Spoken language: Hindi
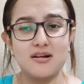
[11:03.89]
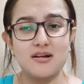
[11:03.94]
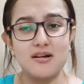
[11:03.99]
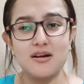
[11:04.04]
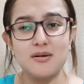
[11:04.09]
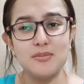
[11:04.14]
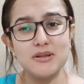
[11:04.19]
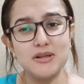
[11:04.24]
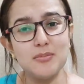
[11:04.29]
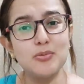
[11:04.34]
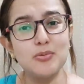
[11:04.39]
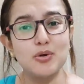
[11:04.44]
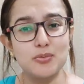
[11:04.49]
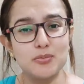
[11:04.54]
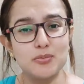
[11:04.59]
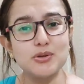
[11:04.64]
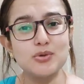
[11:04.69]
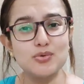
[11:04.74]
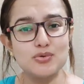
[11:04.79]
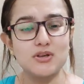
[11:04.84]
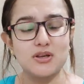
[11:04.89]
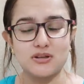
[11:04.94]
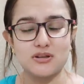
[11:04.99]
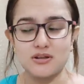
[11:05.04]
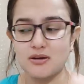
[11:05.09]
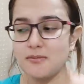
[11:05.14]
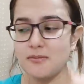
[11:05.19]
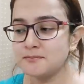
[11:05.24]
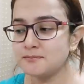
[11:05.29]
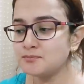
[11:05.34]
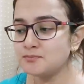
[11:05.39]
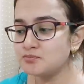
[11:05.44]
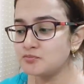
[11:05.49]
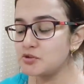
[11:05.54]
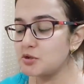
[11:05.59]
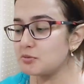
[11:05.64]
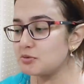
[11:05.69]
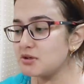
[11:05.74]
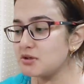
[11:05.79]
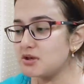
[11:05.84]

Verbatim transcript: खा के बंदा बोर भी तो हो जाता है ना जो मुझे